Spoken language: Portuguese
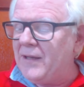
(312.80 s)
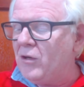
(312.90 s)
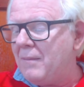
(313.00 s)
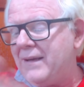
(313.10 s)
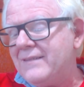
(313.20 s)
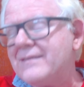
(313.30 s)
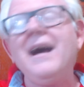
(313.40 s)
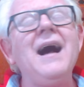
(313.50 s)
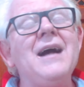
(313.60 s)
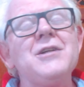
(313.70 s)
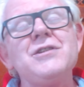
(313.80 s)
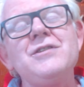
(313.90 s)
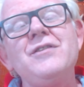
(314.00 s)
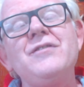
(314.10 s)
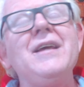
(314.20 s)
uma mensagem
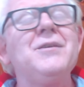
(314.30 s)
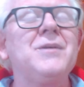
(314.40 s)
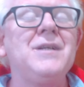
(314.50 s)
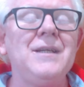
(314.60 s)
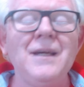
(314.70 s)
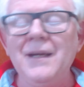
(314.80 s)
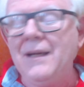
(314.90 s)
dizendo que